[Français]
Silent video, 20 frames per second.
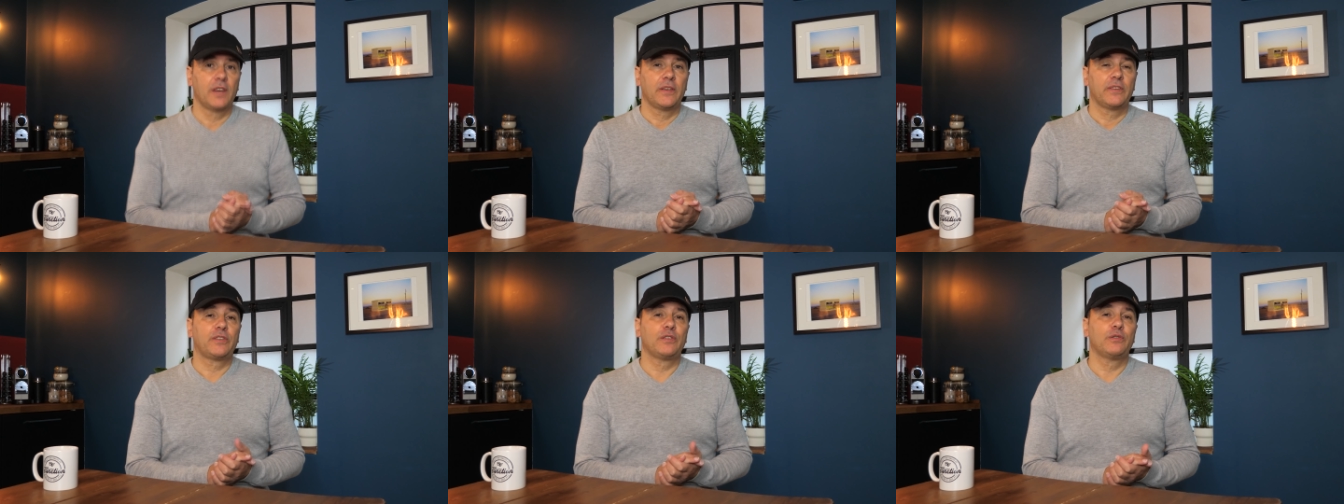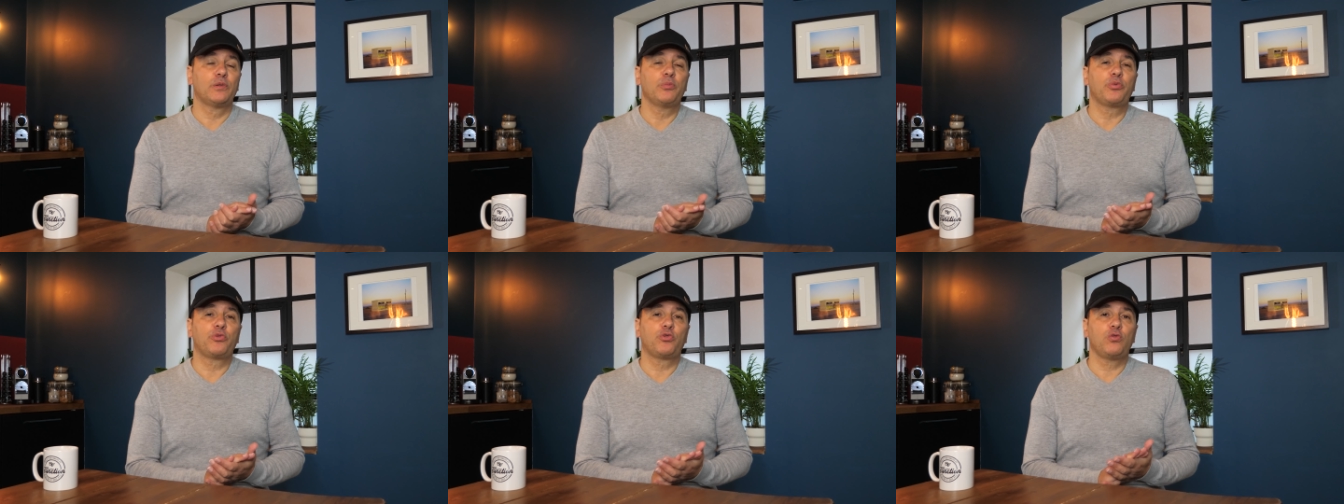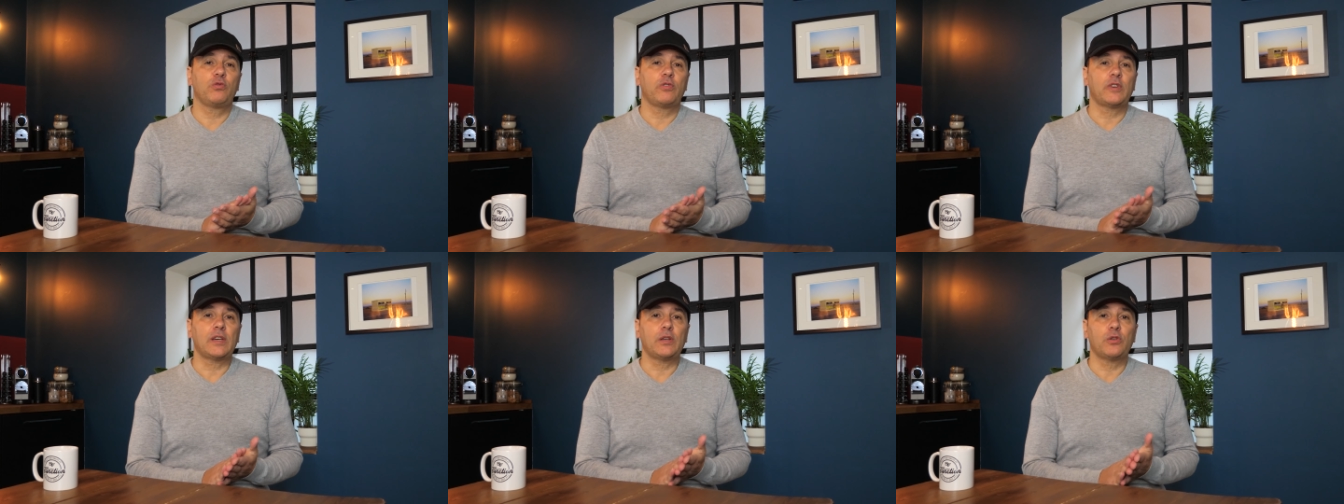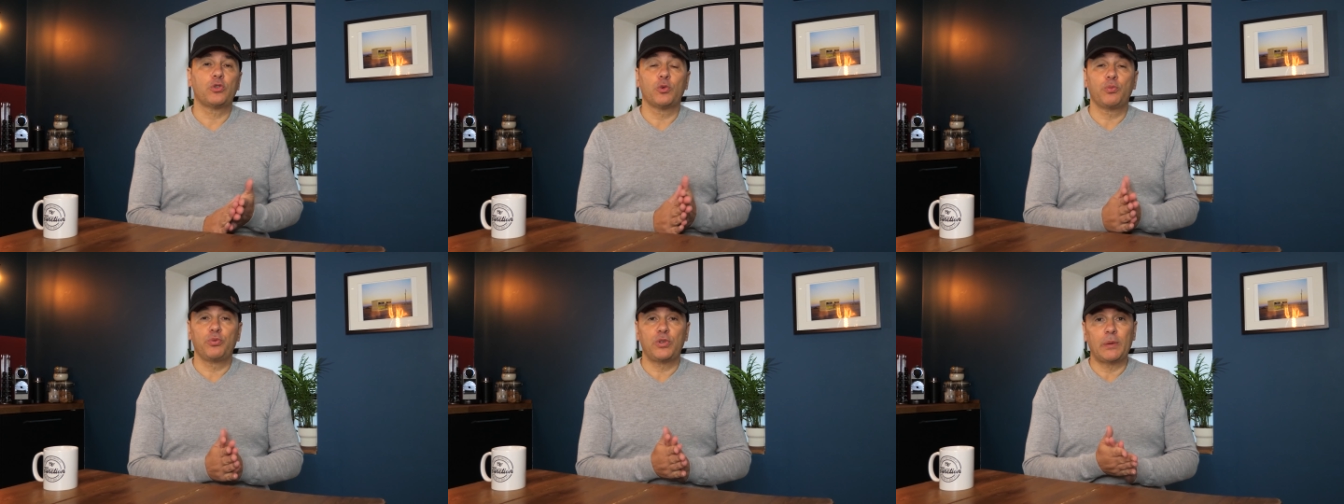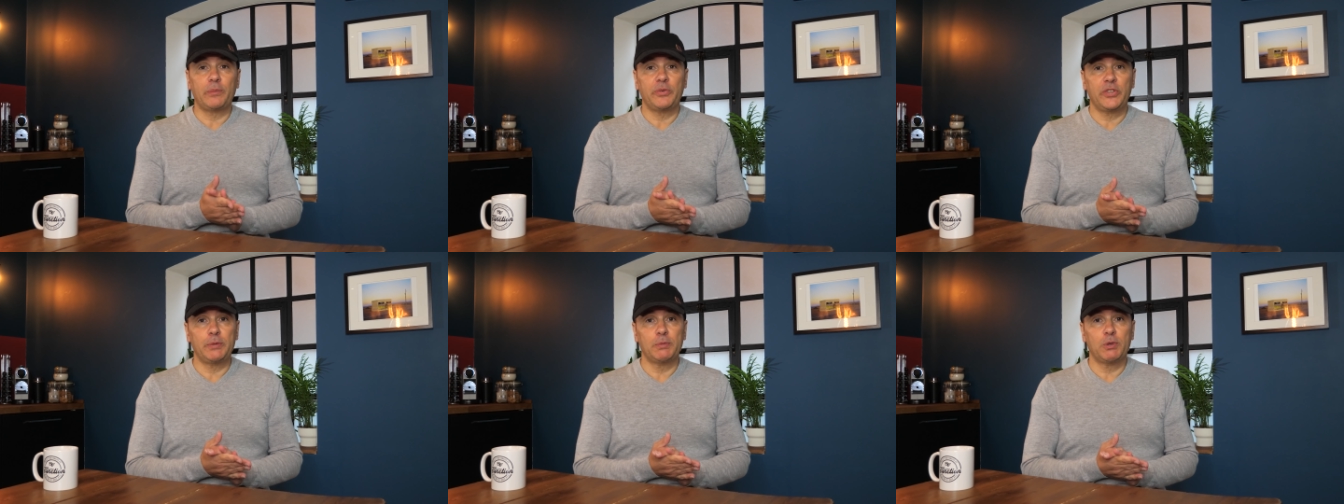Si vous me suivez depuis
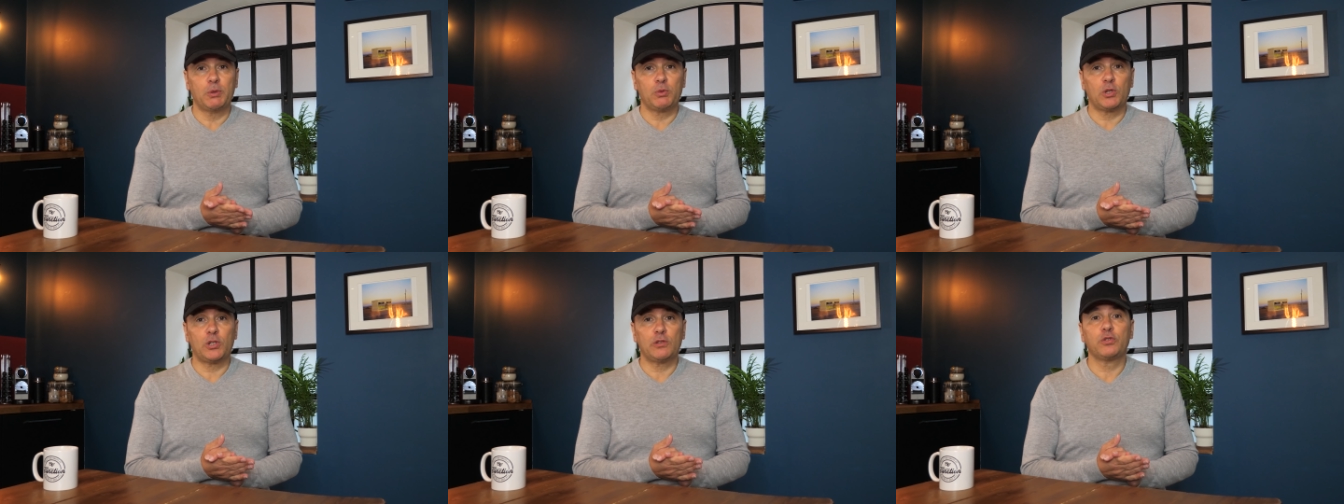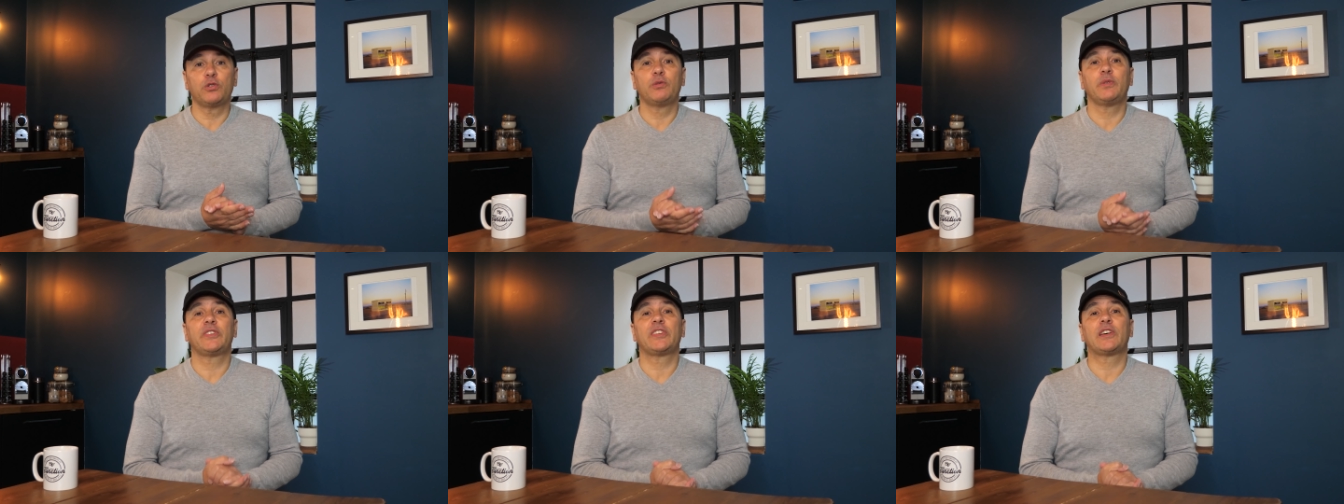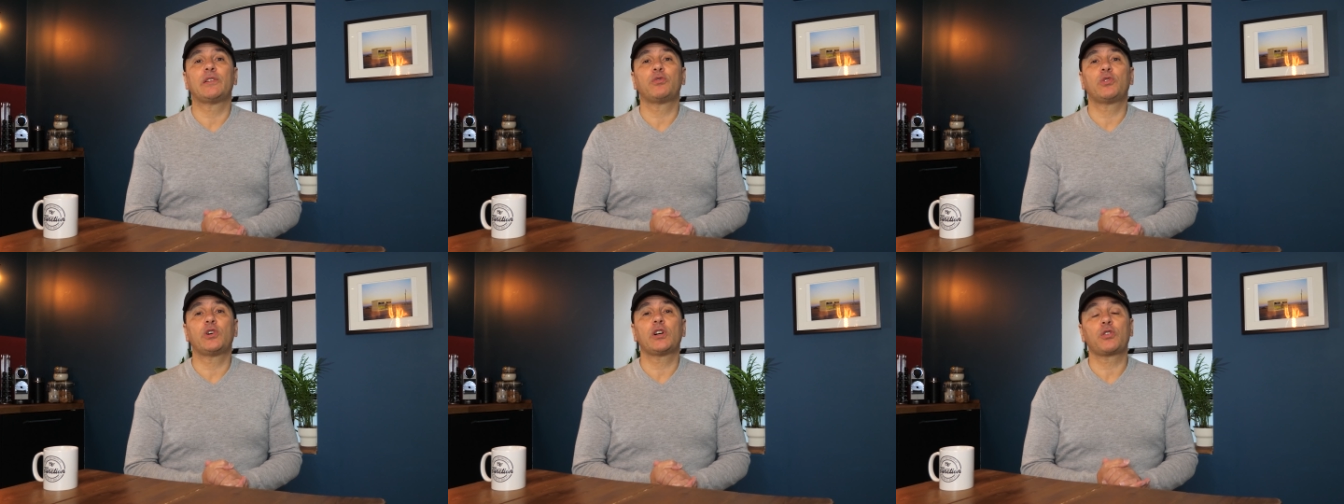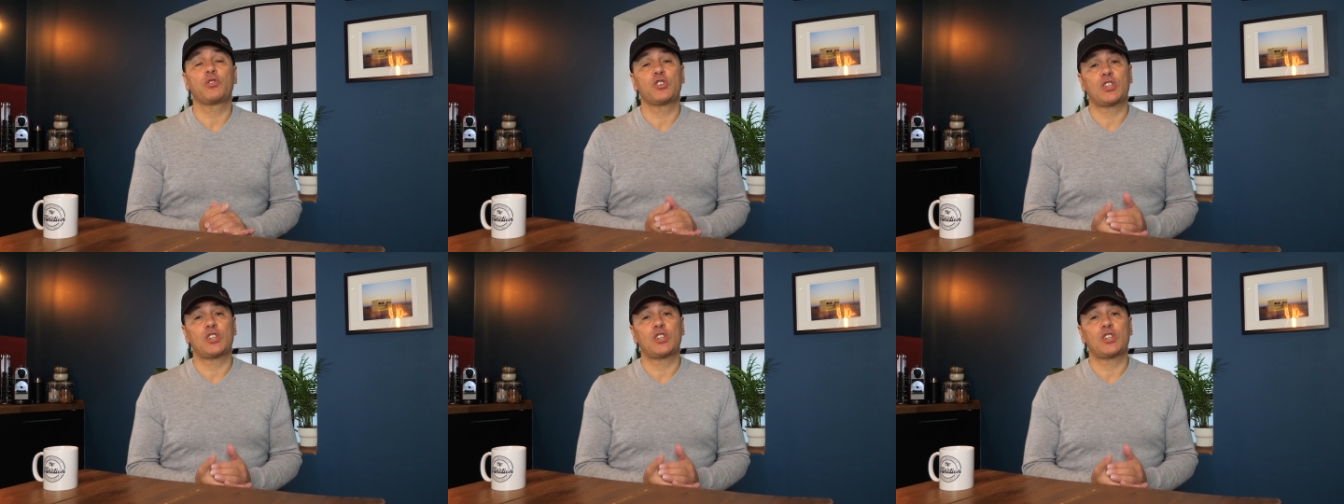un petit moment, vous devez savoir